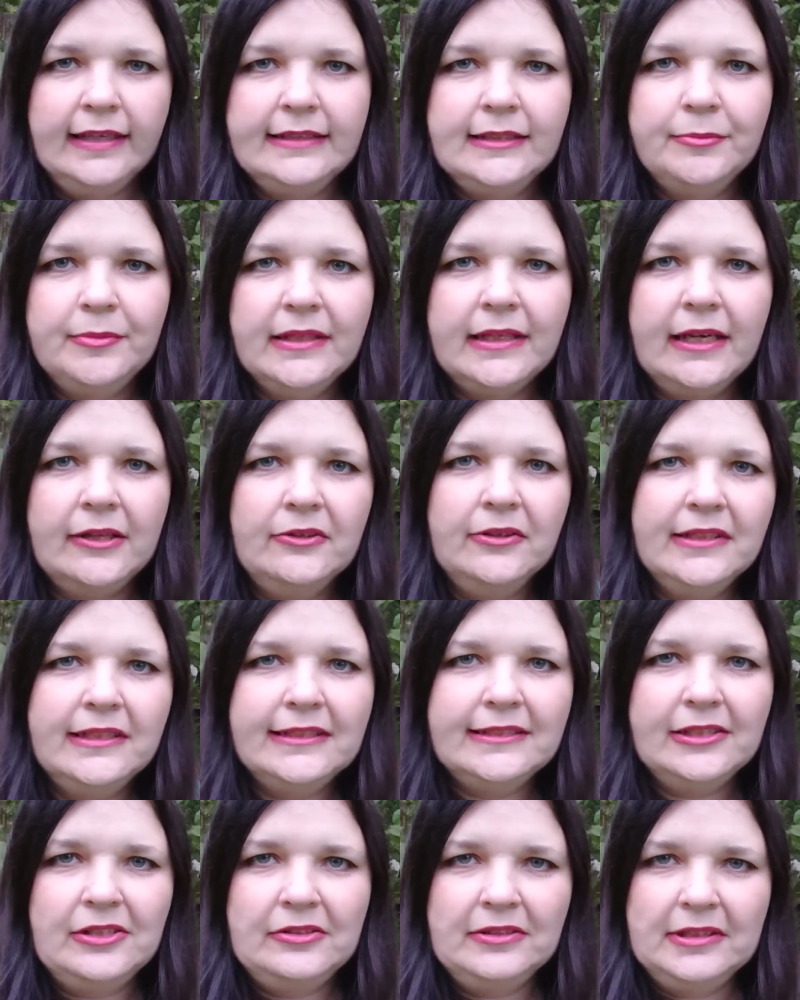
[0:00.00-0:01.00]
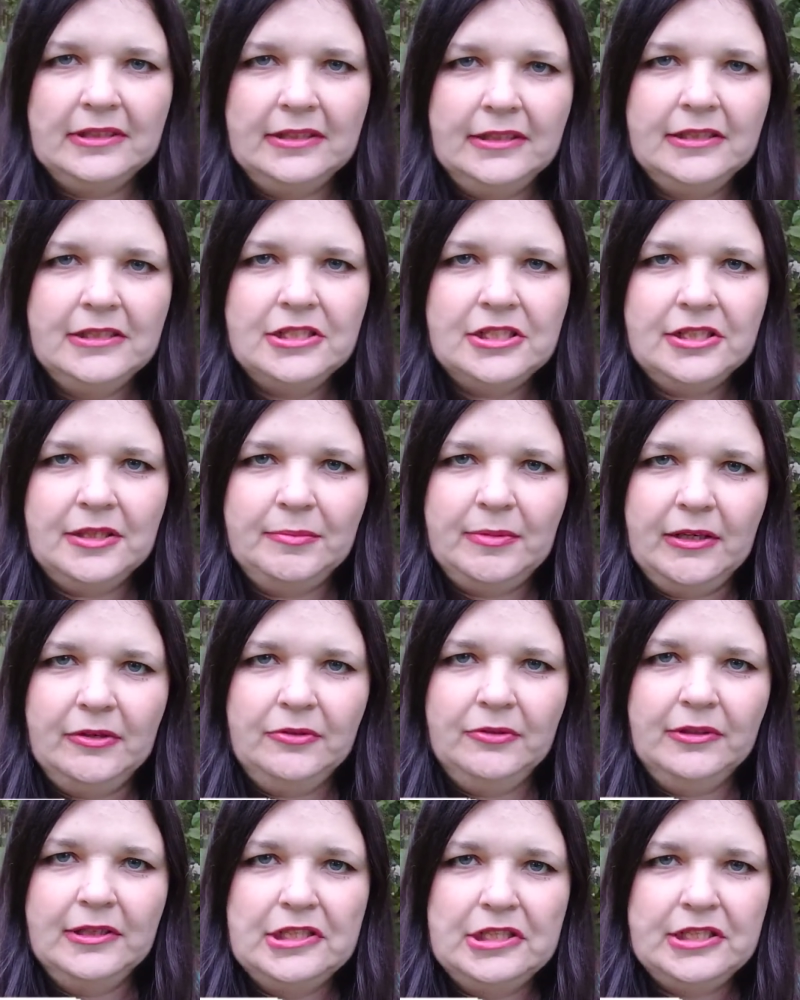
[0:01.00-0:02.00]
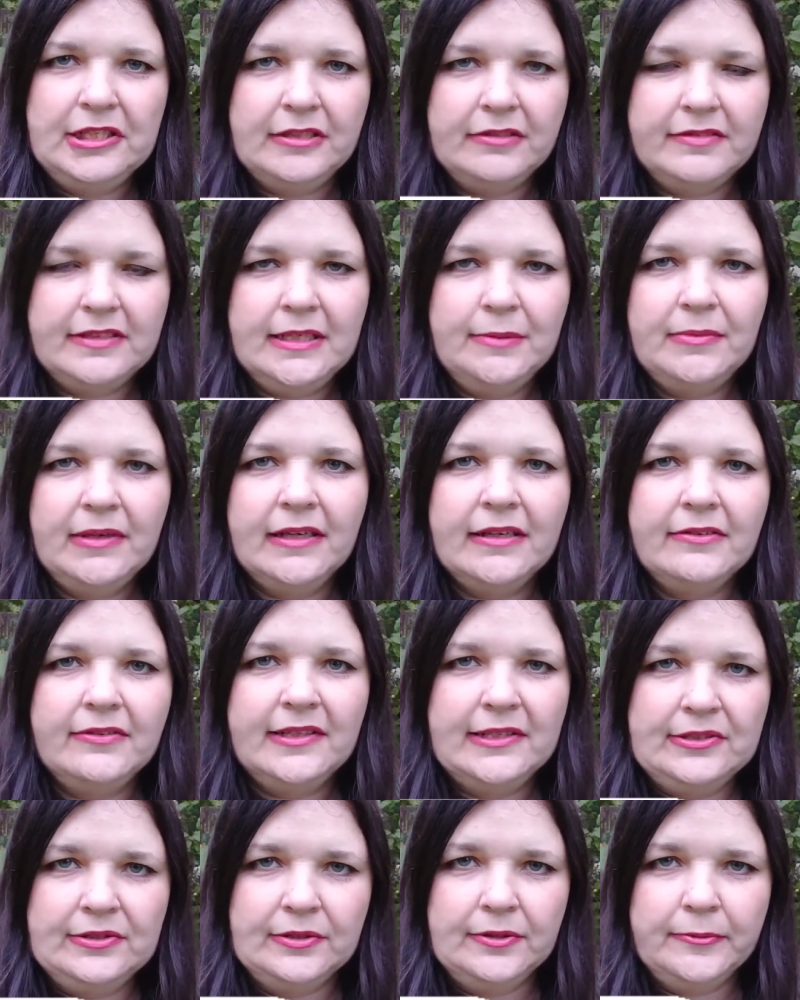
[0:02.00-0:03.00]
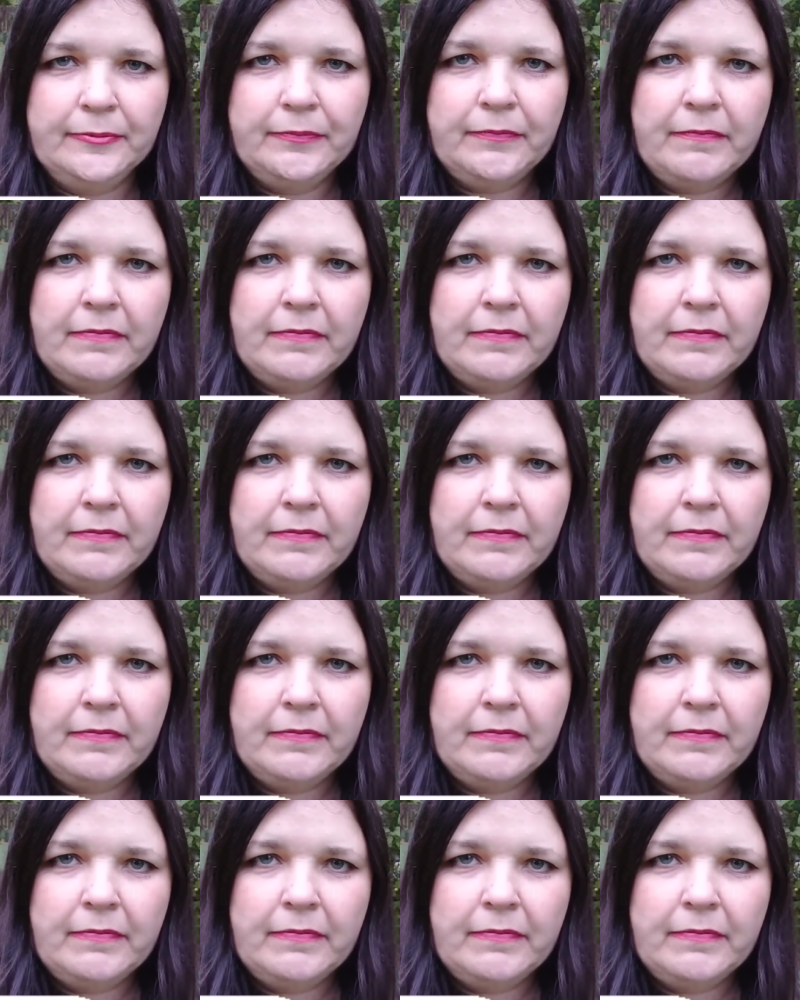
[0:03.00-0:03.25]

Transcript: А тема экологии зеленой ниточкой проходит через все мои видео.